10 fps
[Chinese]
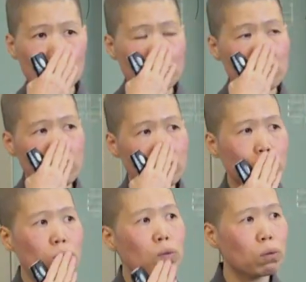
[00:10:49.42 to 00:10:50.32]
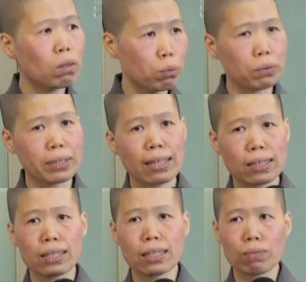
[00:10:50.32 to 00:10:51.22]
诸位有送过菩萨
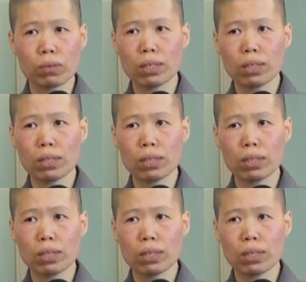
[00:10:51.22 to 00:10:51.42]
戒，